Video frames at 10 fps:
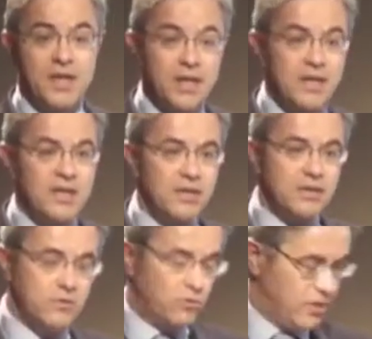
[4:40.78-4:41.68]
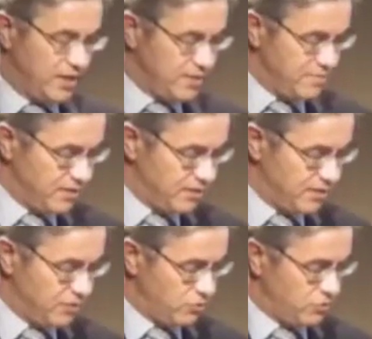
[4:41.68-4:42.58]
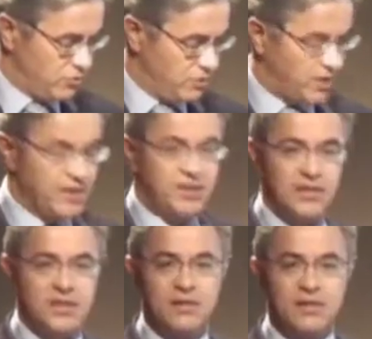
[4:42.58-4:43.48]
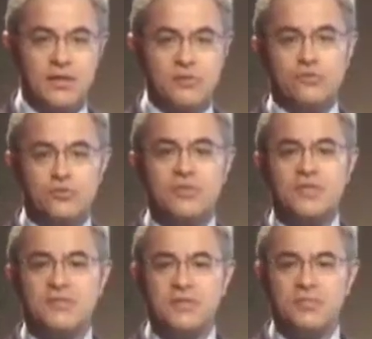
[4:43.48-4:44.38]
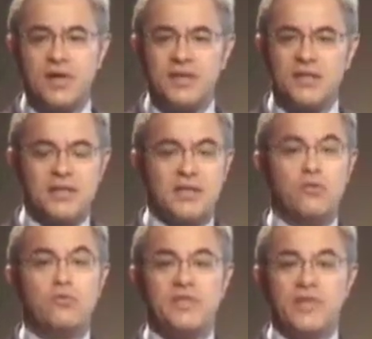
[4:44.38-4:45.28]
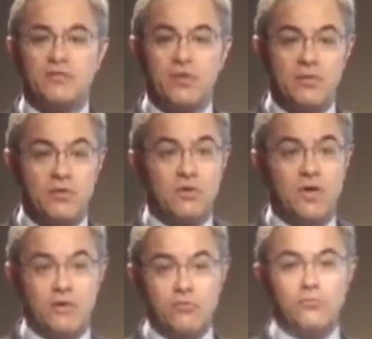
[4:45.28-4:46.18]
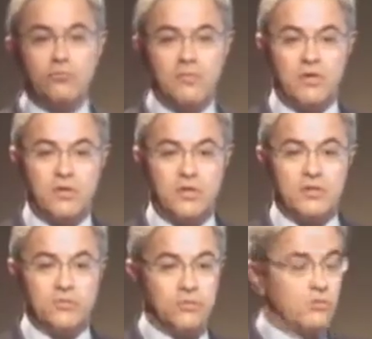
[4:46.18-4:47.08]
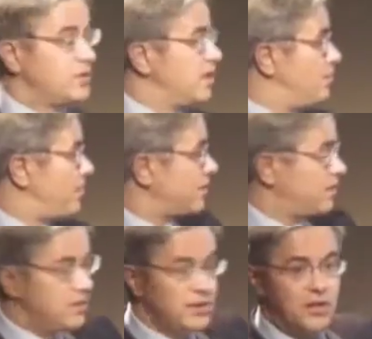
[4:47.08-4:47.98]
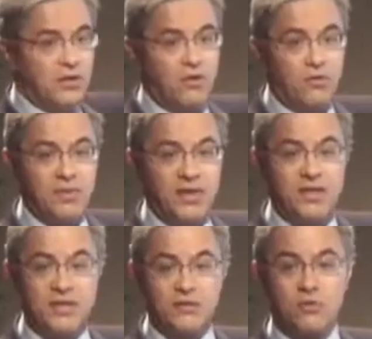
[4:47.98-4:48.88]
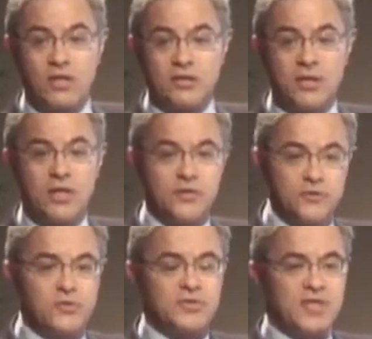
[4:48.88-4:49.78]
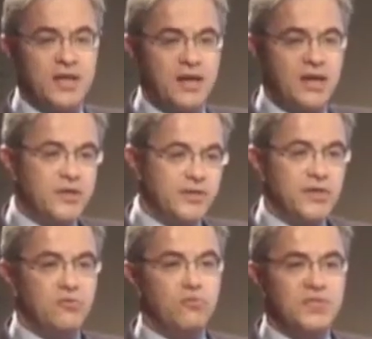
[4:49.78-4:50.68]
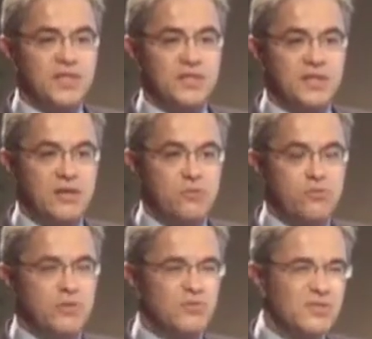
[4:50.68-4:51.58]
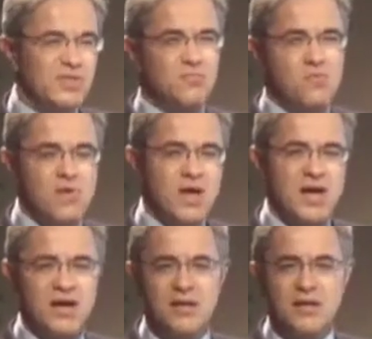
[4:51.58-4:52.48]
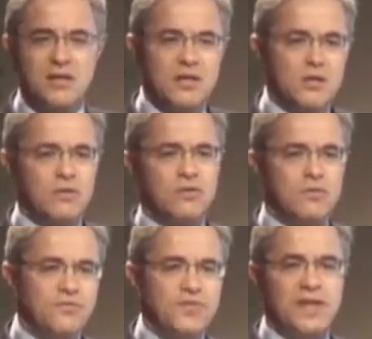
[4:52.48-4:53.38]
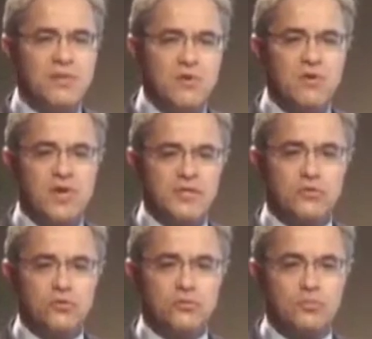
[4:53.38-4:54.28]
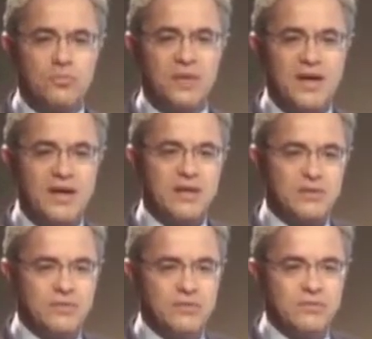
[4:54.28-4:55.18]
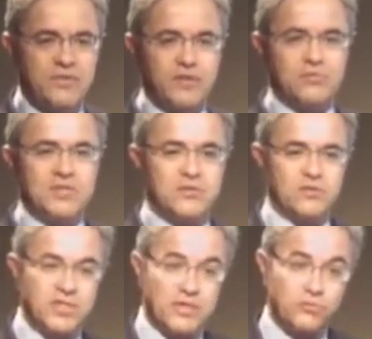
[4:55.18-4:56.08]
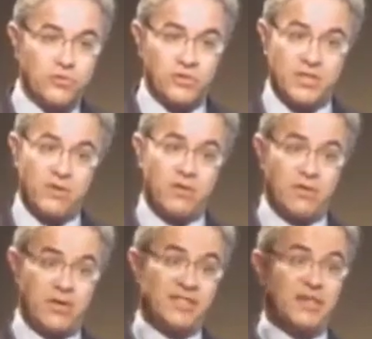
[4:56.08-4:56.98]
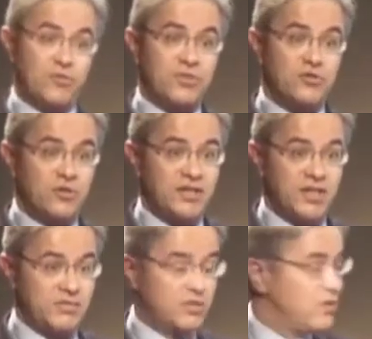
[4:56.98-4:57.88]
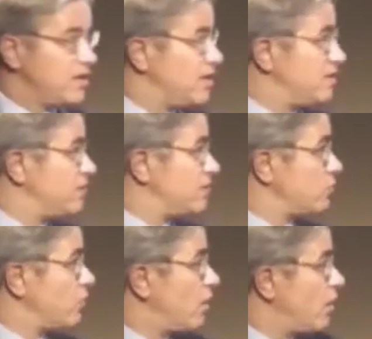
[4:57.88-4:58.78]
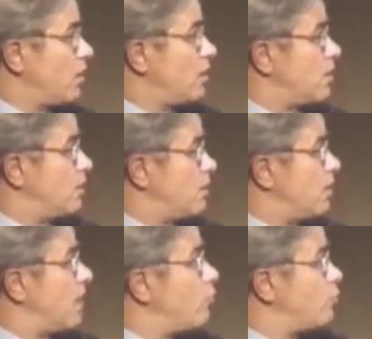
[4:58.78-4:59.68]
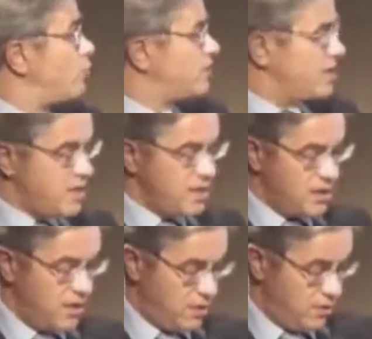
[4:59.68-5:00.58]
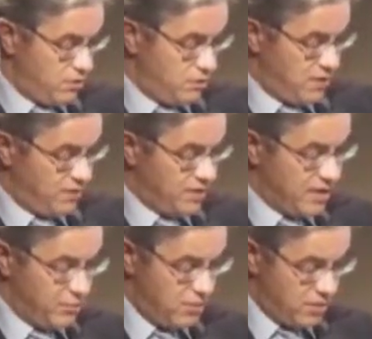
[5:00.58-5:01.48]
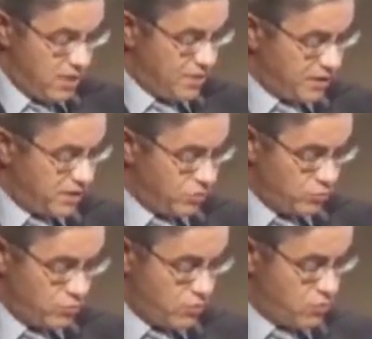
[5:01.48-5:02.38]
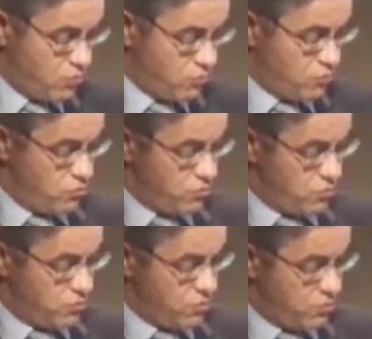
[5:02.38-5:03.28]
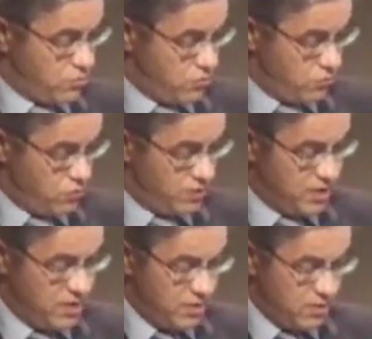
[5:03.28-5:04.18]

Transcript: et que la thématique euh, traitée ne justifie pas qu'il y ait obligatoirement un regroupement. Donc c'est la partie en bas à droite. Dans ce cas-là, il y a une lumière qui s'allume et on se dit, bon là, euh, finalement, est-ce que je ne peux pas euh, faire du distanciel tout en ayant les avantages de la classe virtuelle et de l'animation euh, à l'opposé, euh, évidemment, à partir du moment où euh, on est